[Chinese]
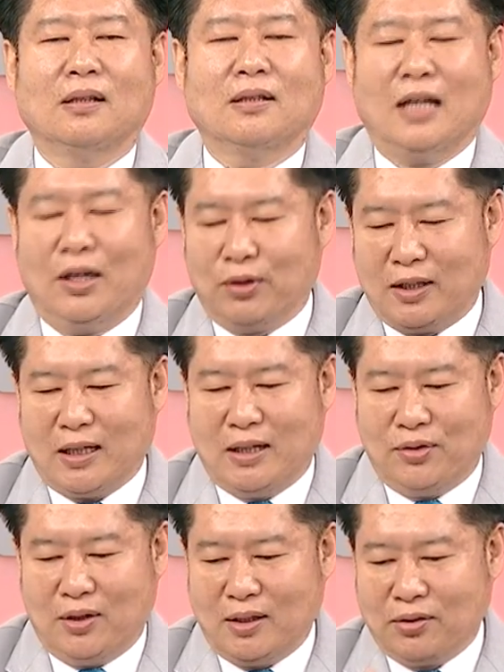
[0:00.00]
在我的
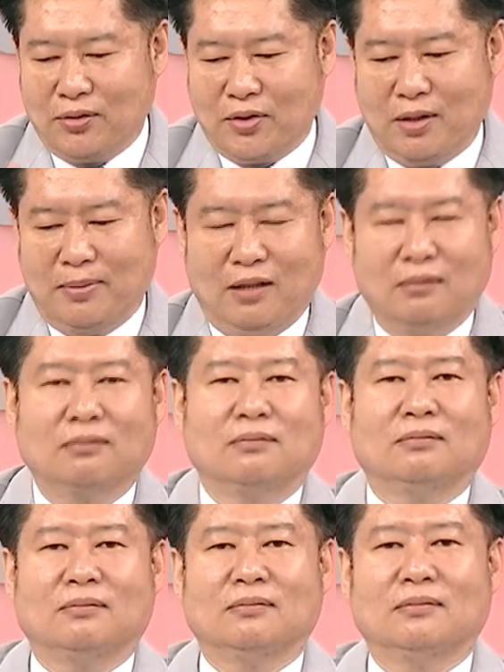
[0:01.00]
感觉，那就是欺骗，
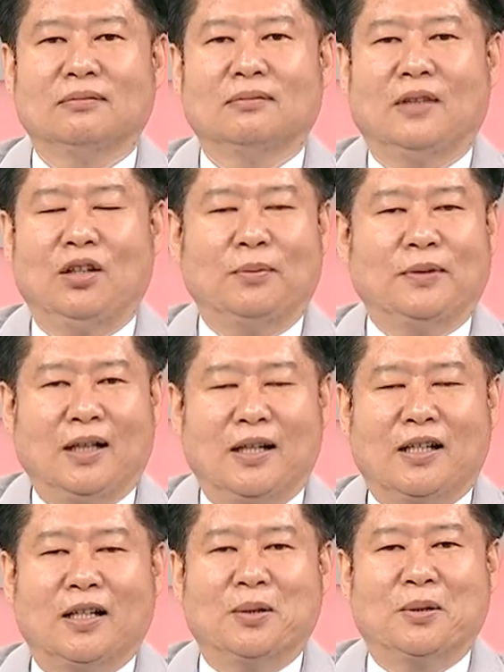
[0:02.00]
因为我们带的
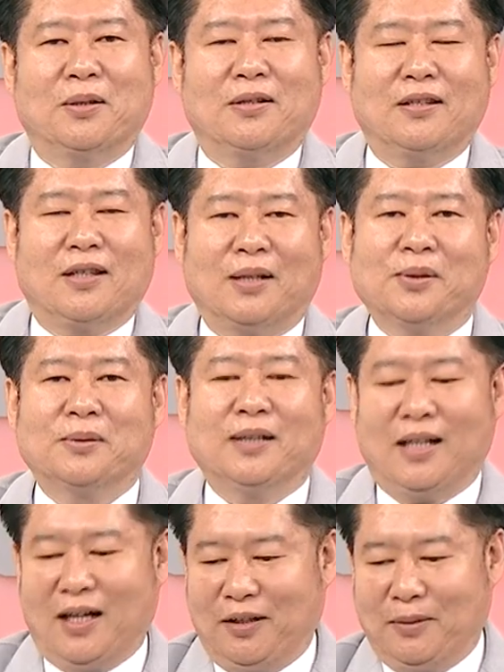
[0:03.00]
客户都是散户，
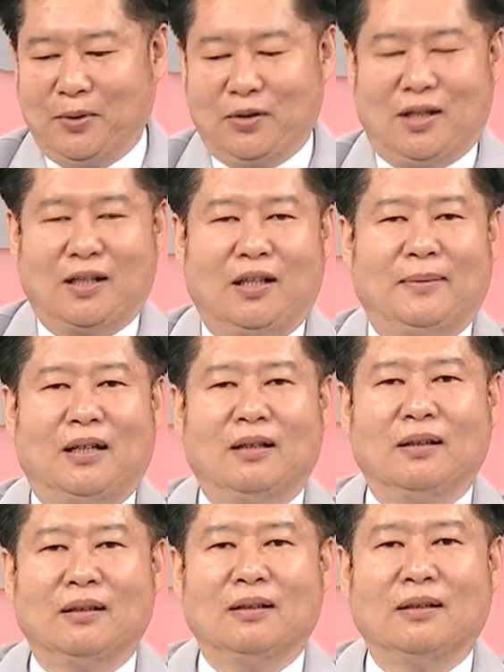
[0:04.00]
他有那么多钱可以买，
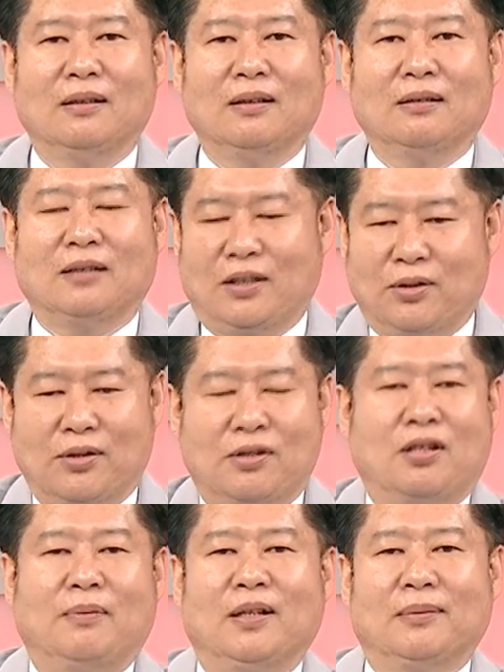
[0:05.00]
那就是
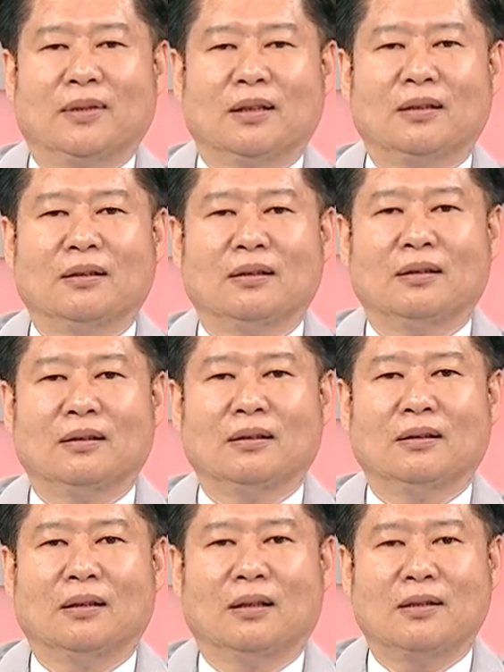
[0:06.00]
欺骗嘛。
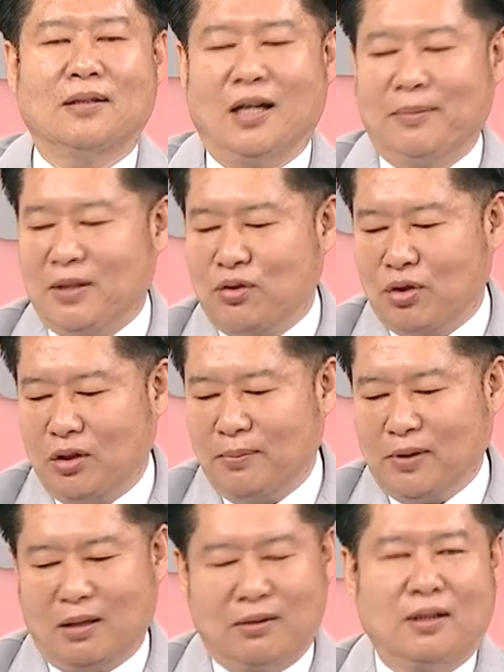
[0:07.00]
张一民绝对
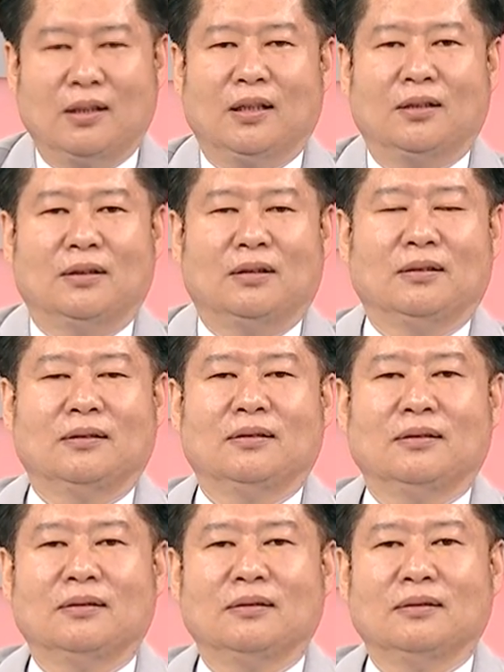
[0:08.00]
不搞这一套了，
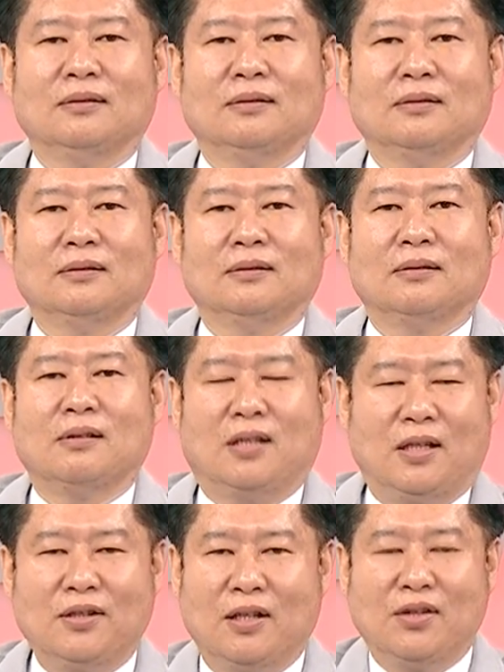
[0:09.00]

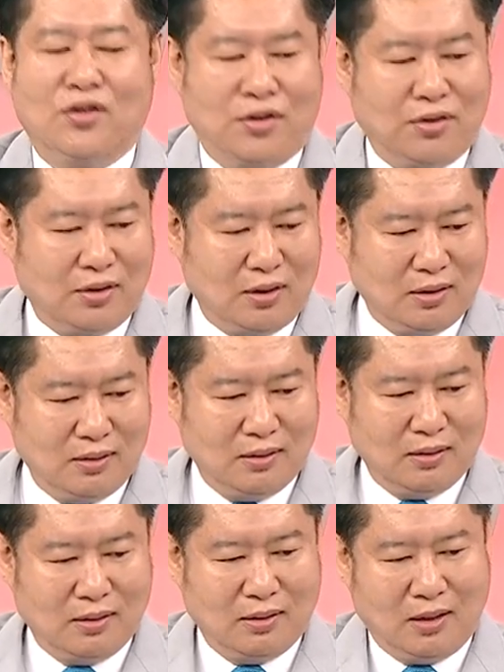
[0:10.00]
真真实实的
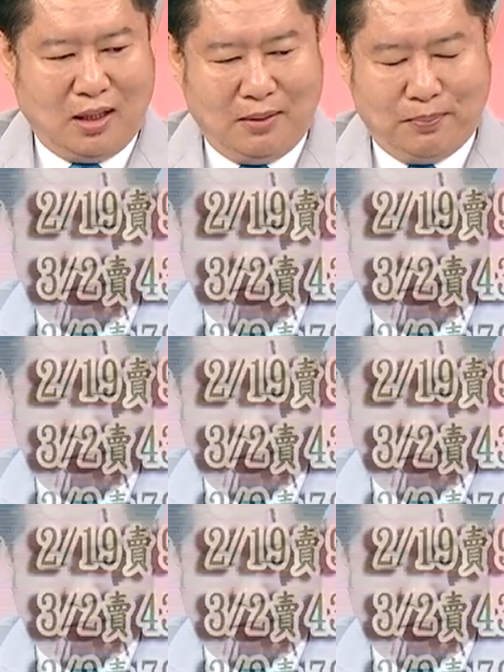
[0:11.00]
啊，